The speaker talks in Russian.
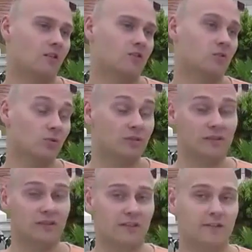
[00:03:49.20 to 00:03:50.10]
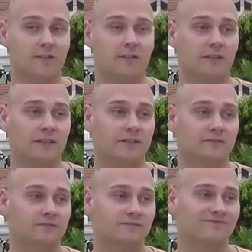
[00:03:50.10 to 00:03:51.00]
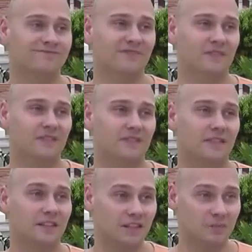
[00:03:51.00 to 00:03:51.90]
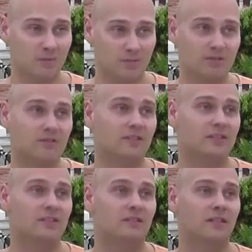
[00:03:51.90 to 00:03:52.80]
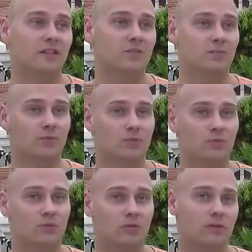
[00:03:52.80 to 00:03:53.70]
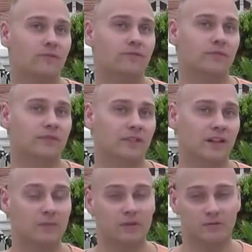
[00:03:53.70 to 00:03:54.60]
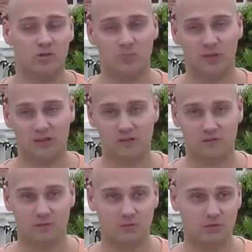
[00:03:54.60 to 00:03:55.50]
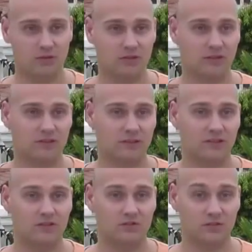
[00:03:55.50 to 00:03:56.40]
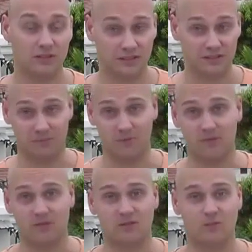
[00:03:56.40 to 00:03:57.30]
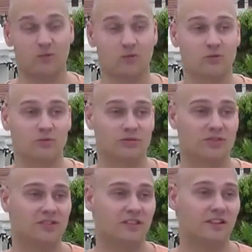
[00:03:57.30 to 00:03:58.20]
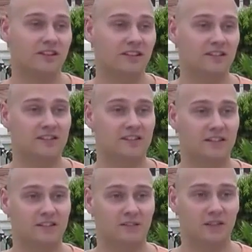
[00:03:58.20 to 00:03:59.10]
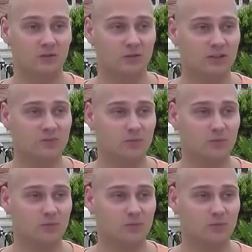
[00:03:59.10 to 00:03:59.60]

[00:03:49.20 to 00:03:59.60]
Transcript: стоит или нет. А на данный момент, если говорить про декабрь 2015 года, где на данный момент используется Яндекс.Директ 2.0,